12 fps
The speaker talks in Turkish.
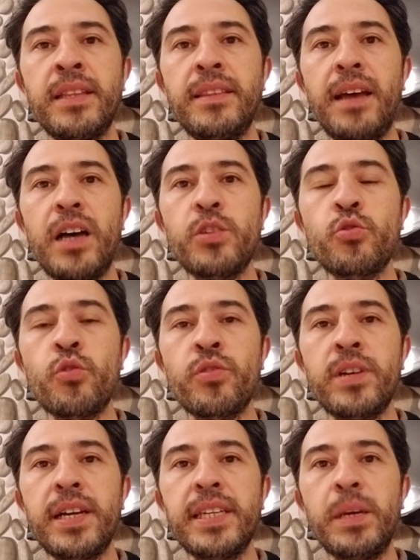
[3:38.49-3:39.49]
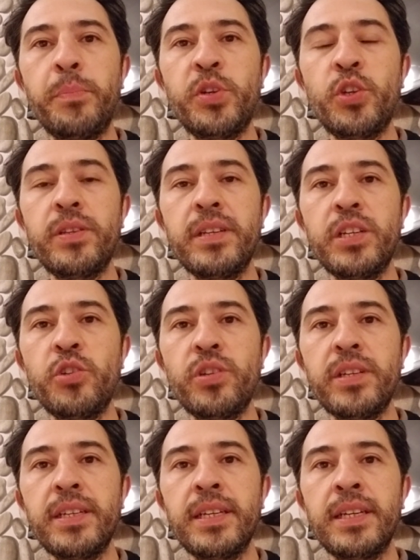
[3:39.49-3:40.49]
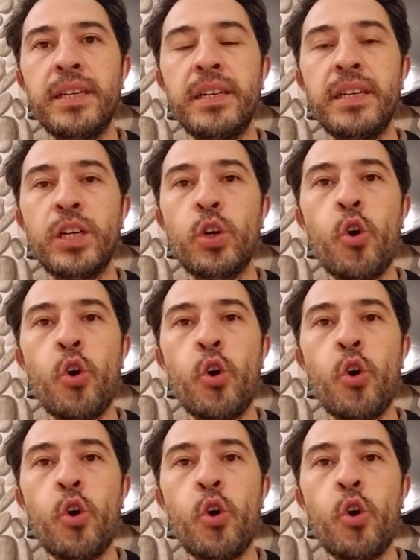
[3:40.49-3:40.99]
Daha sonra yapıştırıcı e,